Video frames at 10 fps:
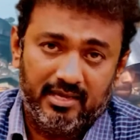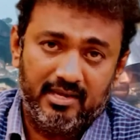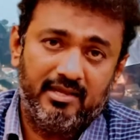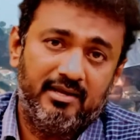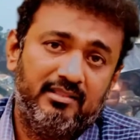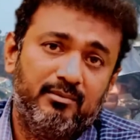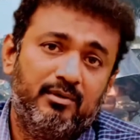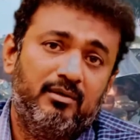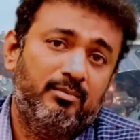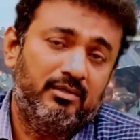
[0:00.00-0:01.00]
கைரேகை எடுத்து
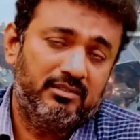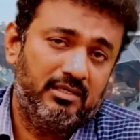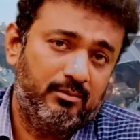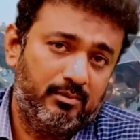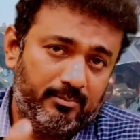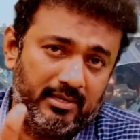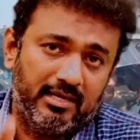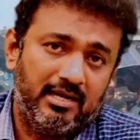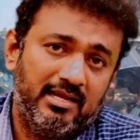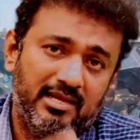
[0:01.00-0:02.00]

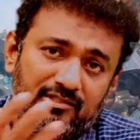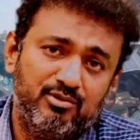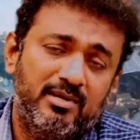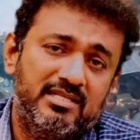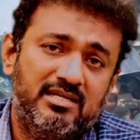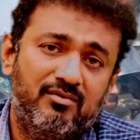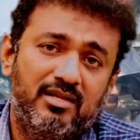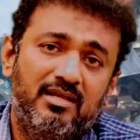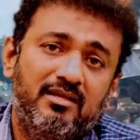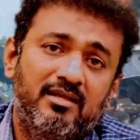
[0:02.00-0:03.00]
பார்க்குறாங்க அதுவும் மேட்ச்
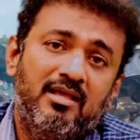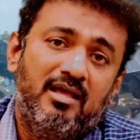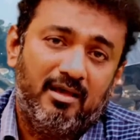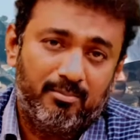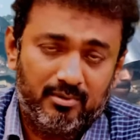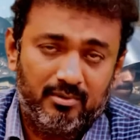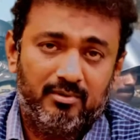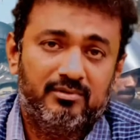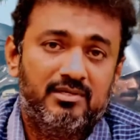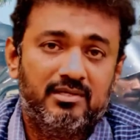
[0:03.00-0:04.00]
ஆகலை அப்புறம்
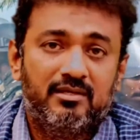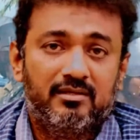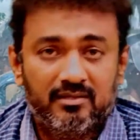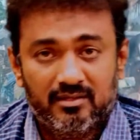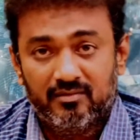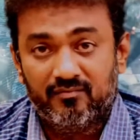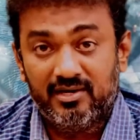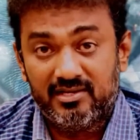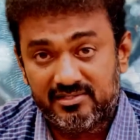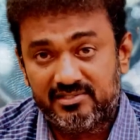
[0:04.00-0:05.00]

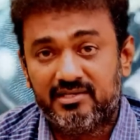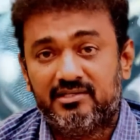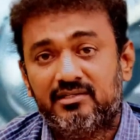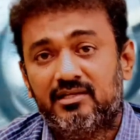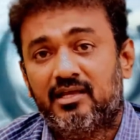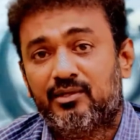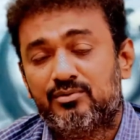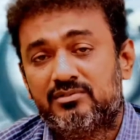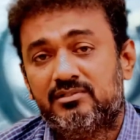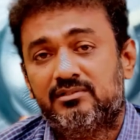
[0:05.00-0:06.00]
வெளி டிஸ்ட்ரிக்ட்
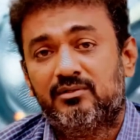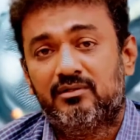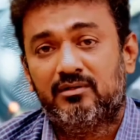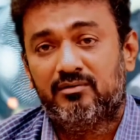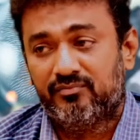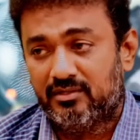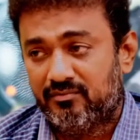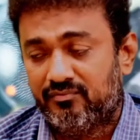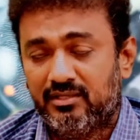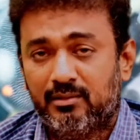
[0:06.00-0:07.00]
அக்யூஸ்டு
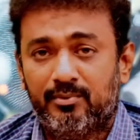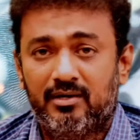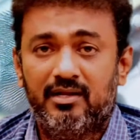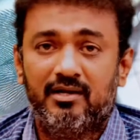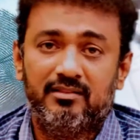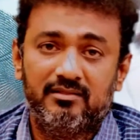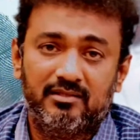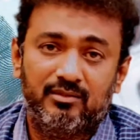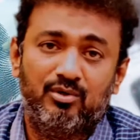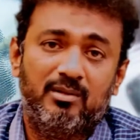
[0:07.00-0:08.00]
ஃபிங்கர் பிரிண்ட்லாம் எடுத்து
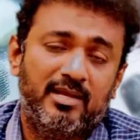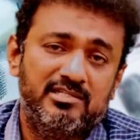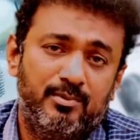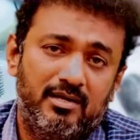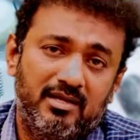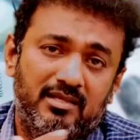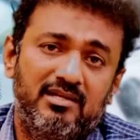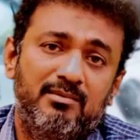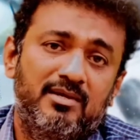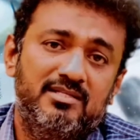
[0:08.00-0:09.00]
அது கூட மேட்ச் பண்ணாங்க
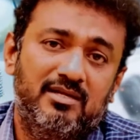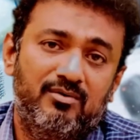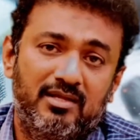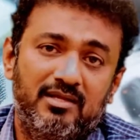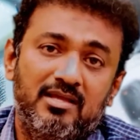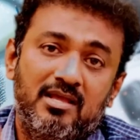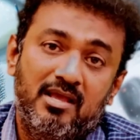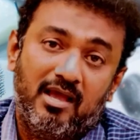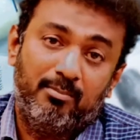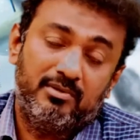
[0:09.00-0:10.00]
அதுலேயும் மேட்ச் ஆகலை
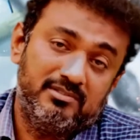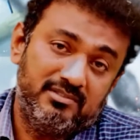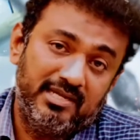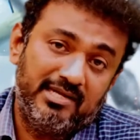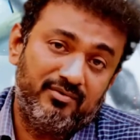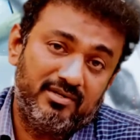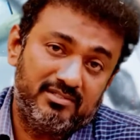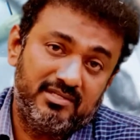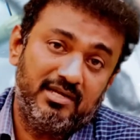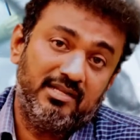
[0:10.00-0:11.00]
அப்புறம் ஸ்டேட் விட்டு
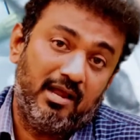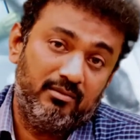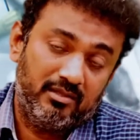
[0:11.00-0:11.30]
ஸ்டேட்